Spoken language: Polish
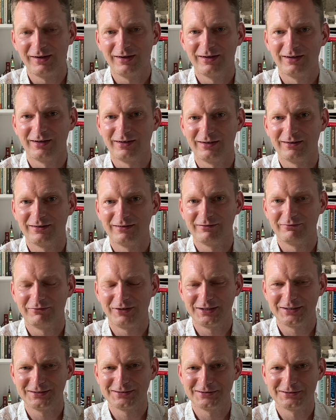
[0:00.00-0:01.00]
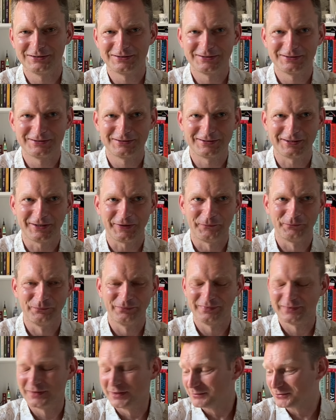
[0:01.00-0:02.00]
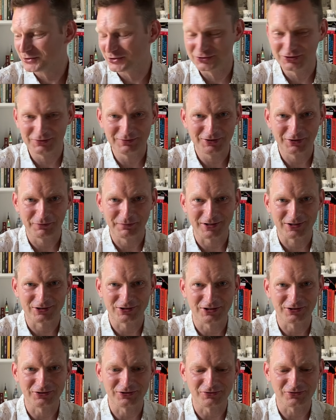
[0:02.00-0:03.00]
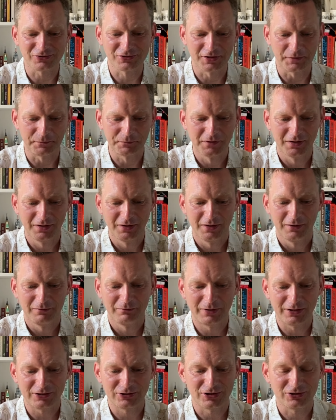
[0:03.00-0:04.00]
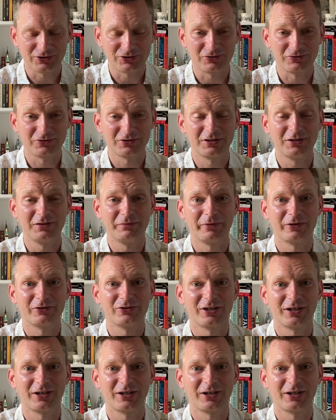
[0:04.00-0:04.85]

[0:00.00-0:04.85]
E, więc co? Przechodzimy do pierwszej książki. Pierwszej książki, pierwszej